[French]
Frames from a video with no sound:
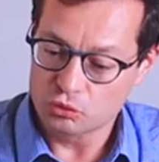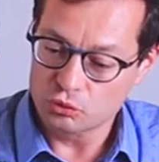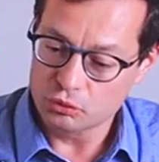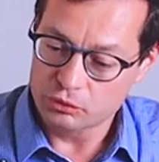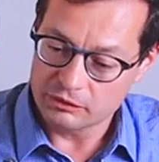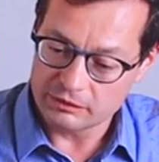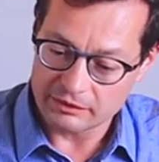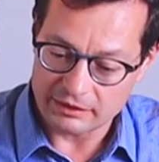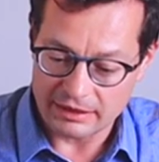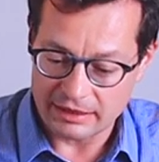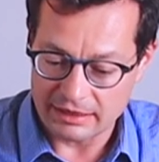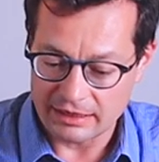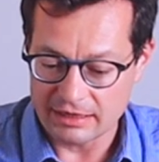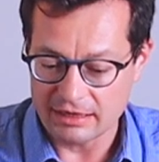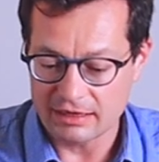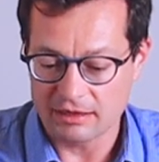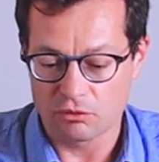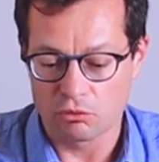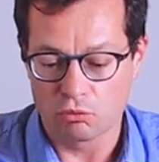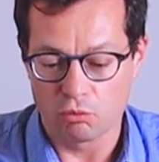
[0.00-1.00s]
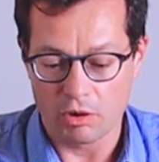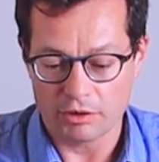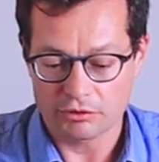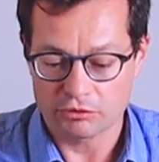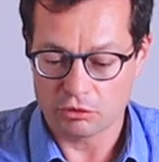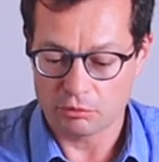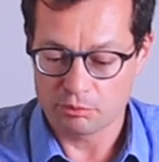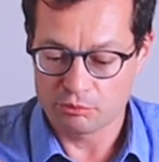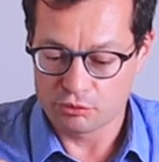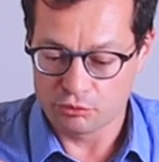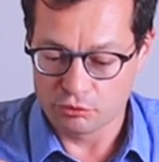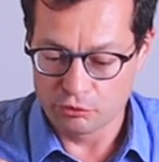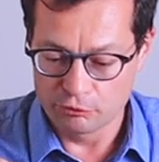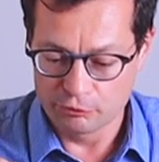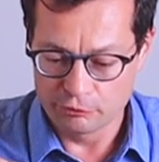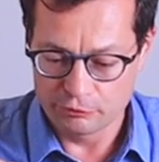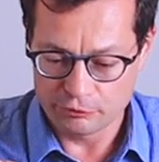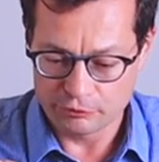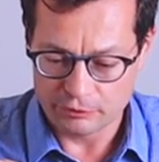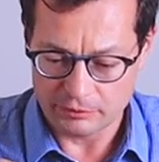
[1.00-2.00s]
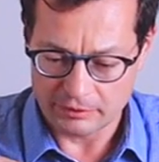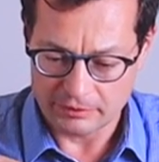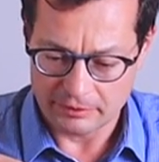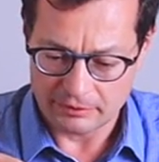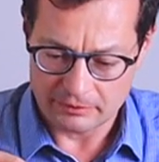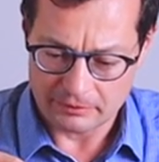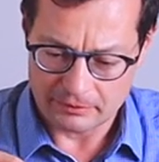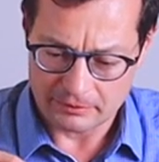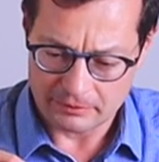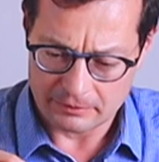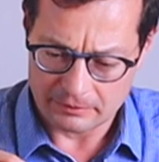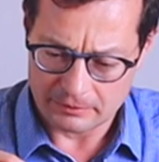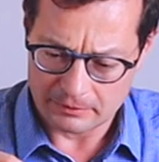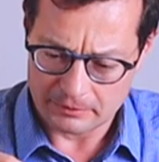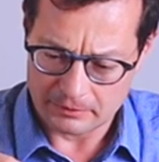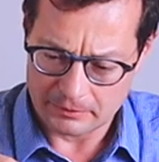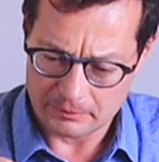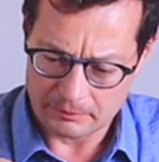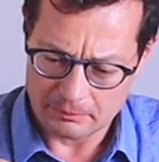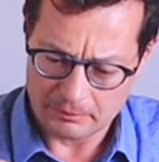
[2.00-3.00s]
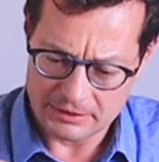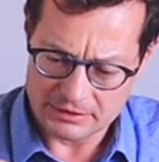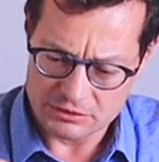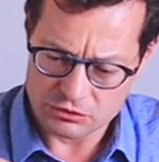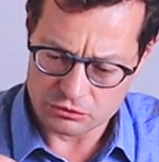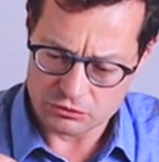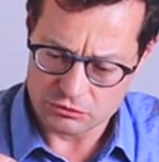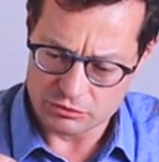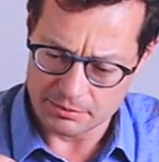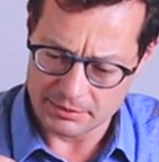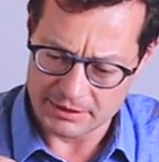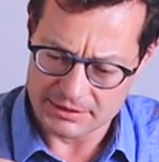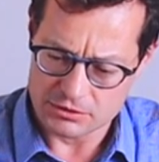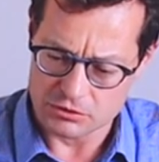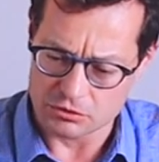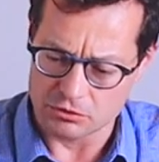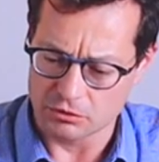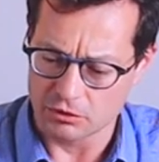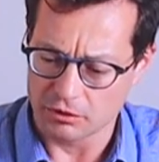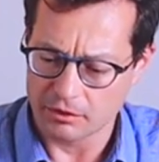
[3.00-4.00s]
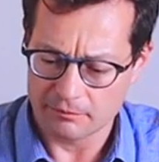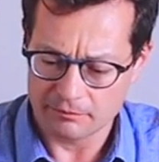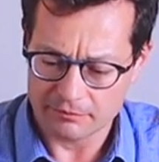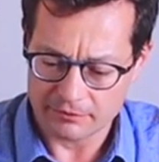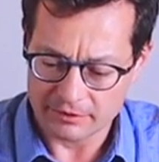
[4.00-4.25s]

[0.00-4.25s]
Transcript: tout est waterproof, euh, mais j'en suis pas sûr.